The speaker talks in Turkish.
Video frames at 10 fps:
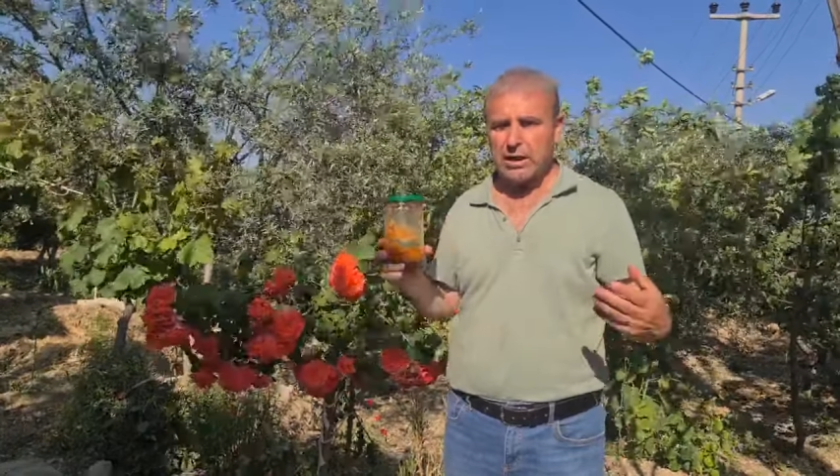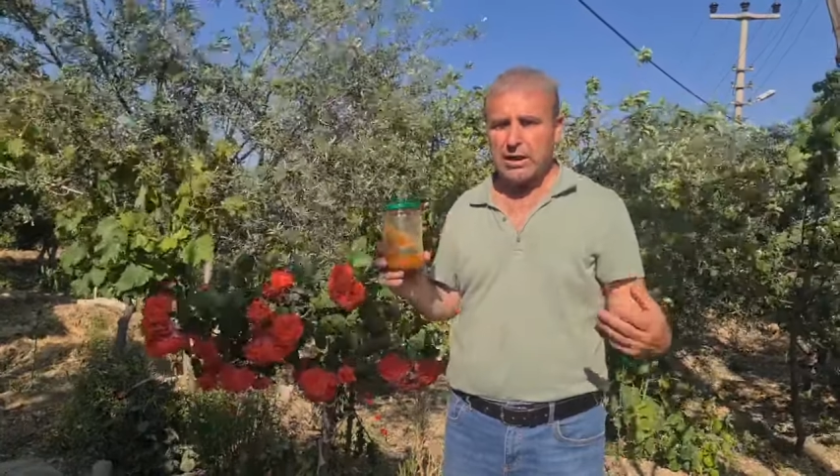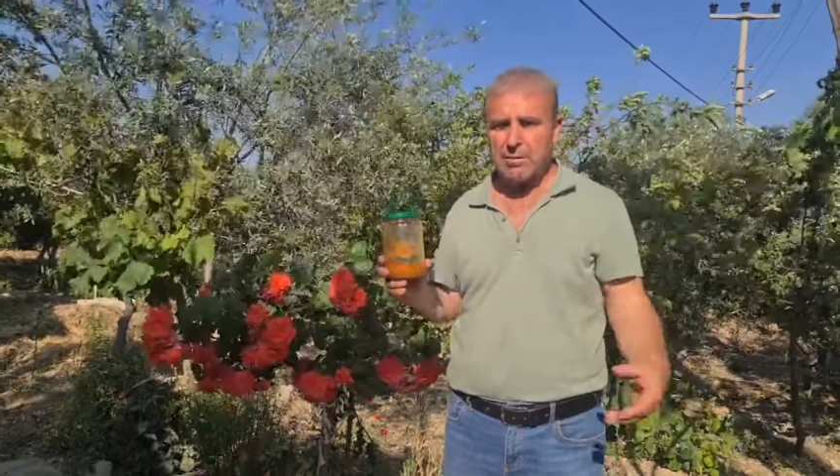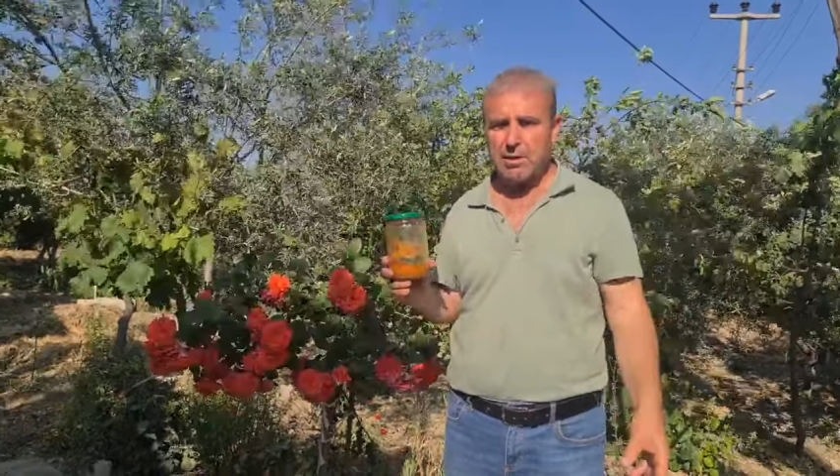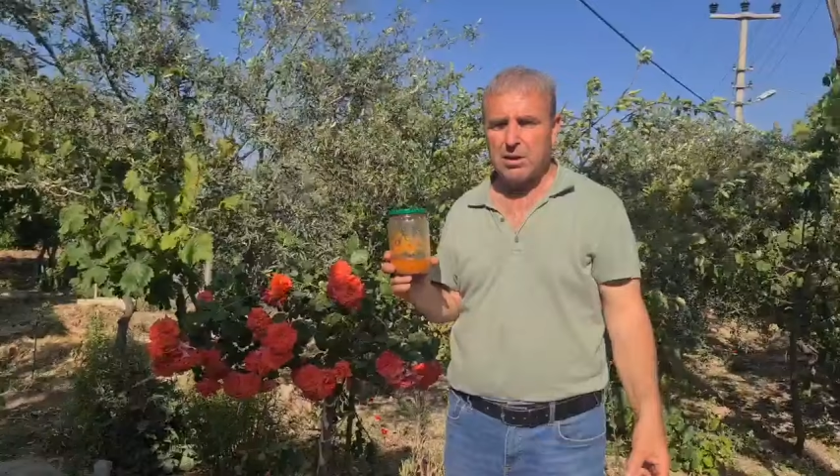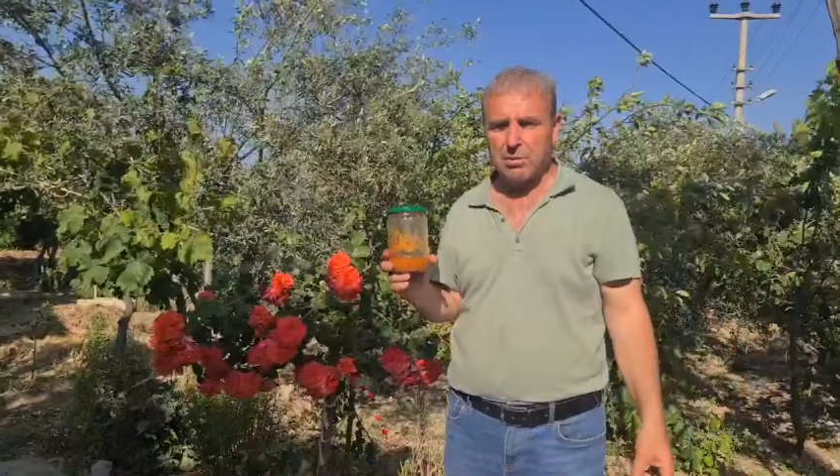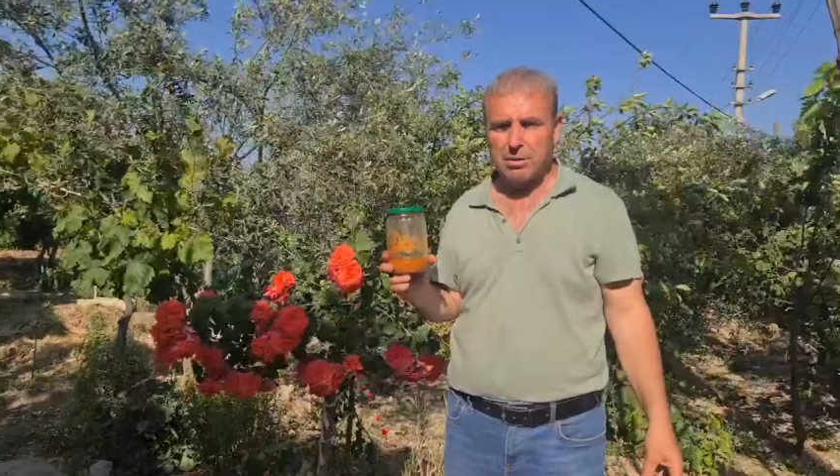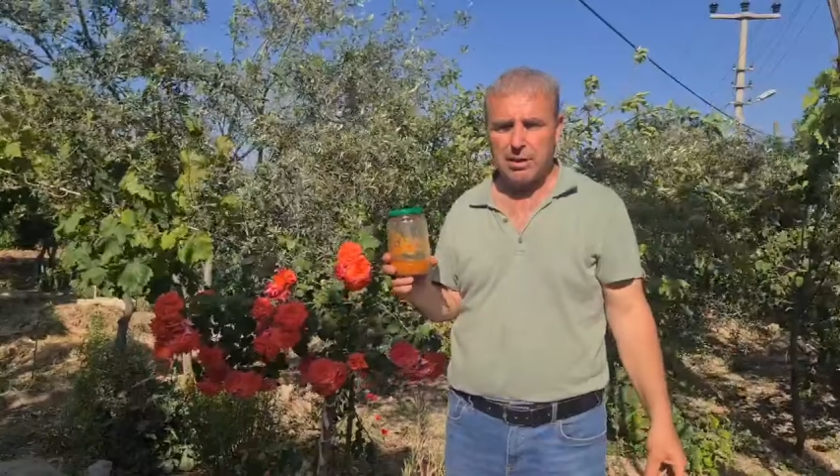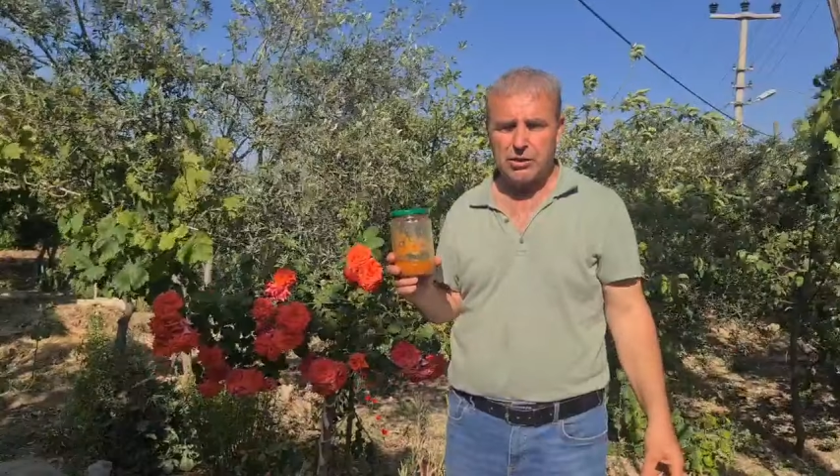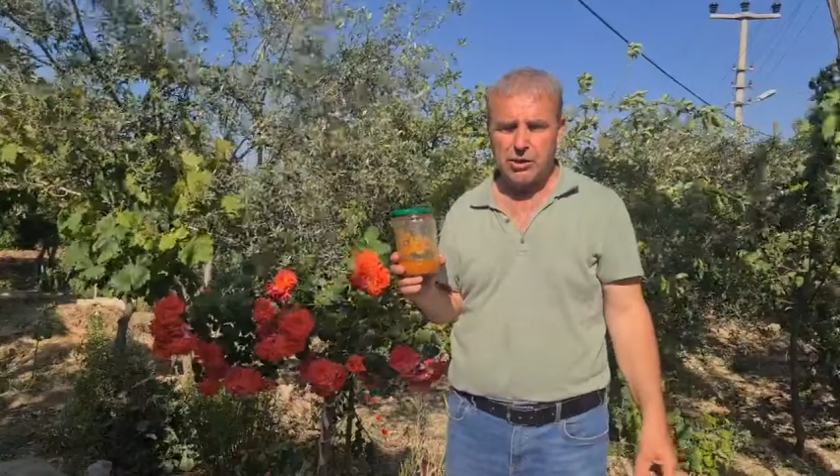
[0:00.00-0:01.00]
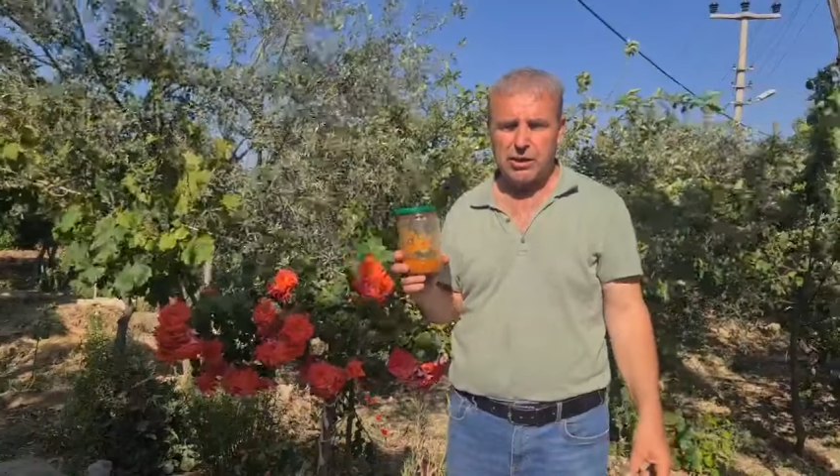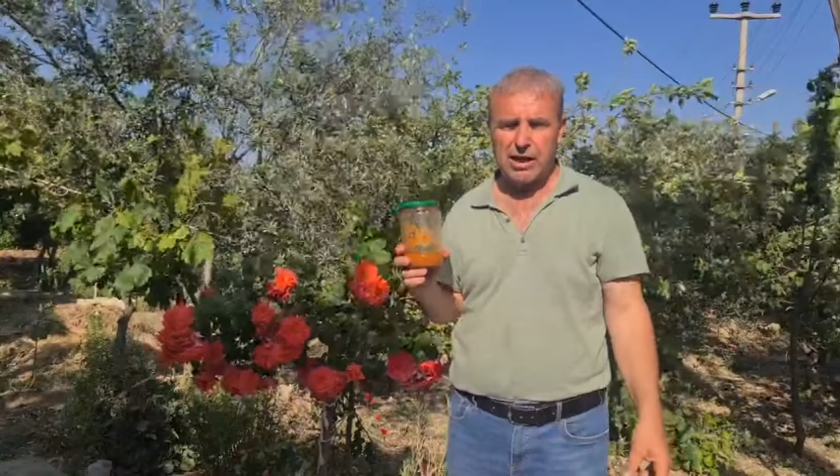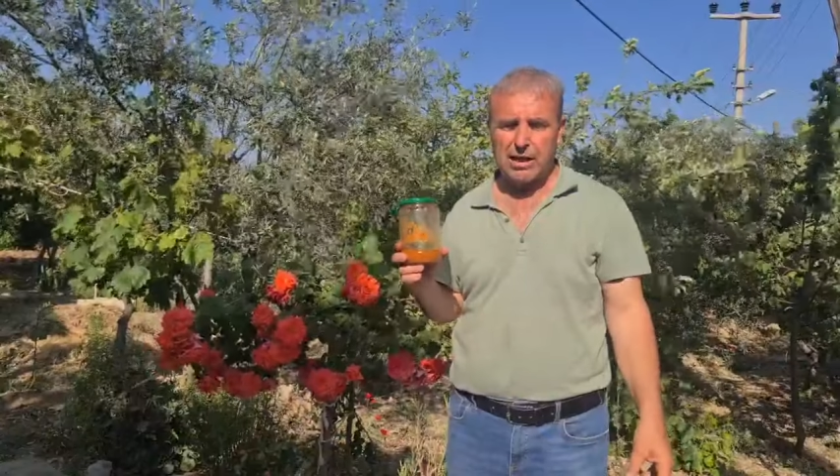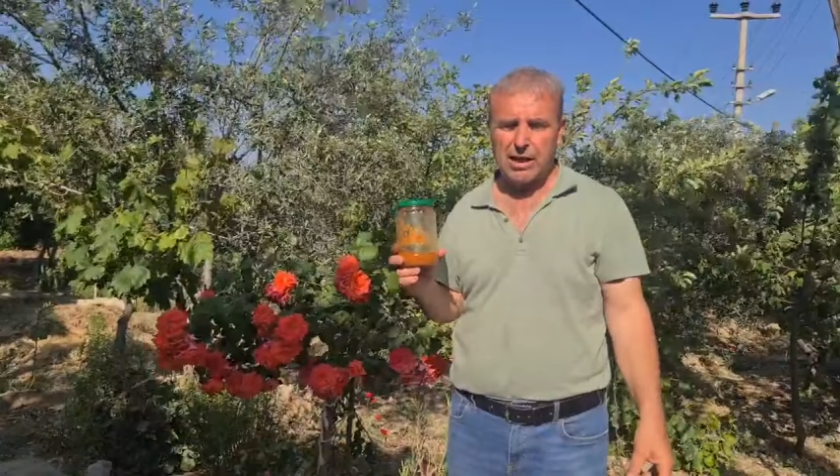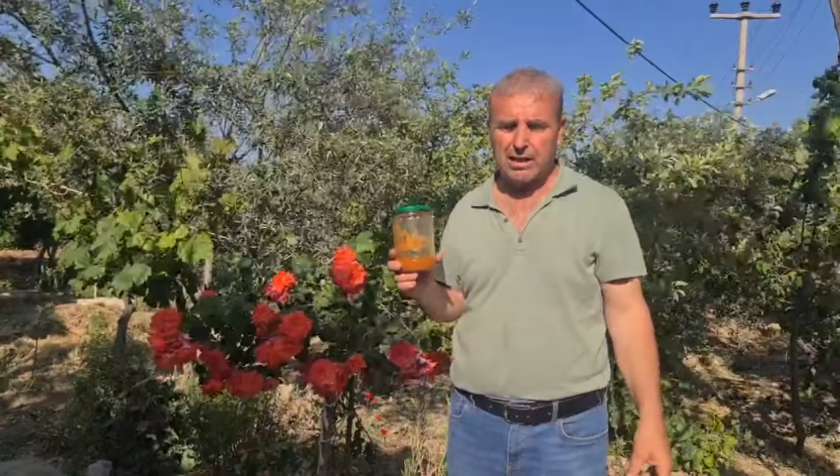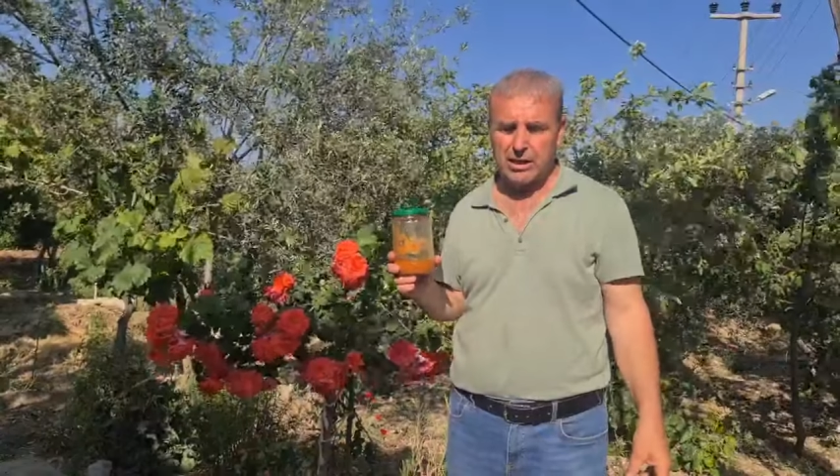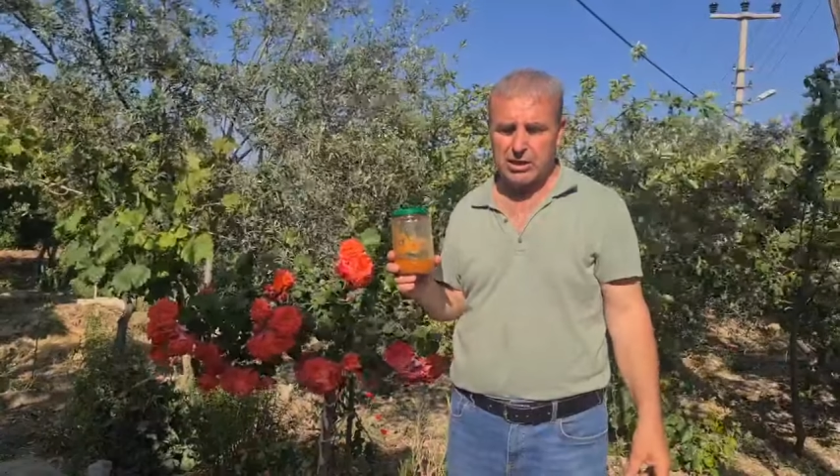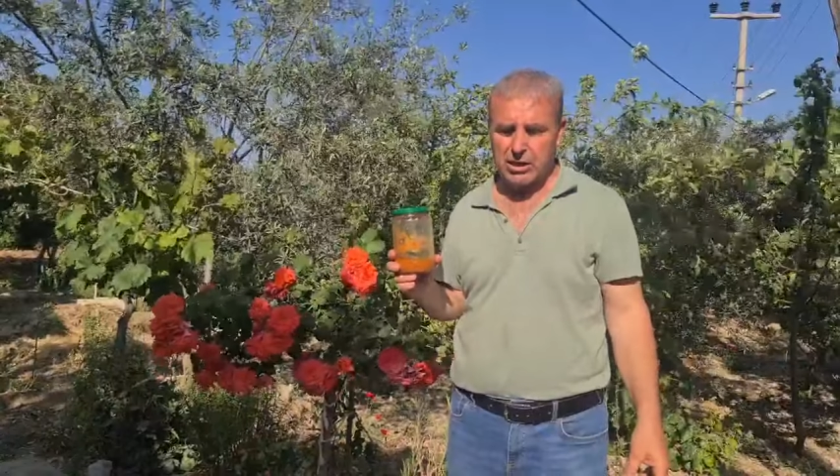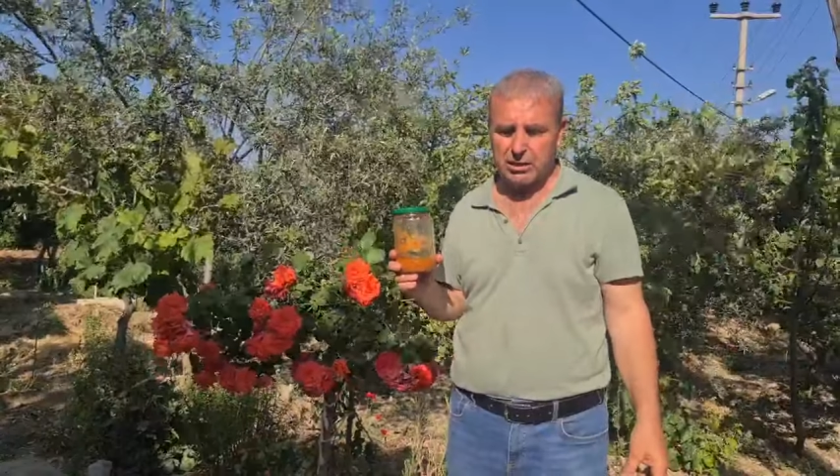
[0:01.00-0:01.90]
bunu yetiştirebilirsiniz.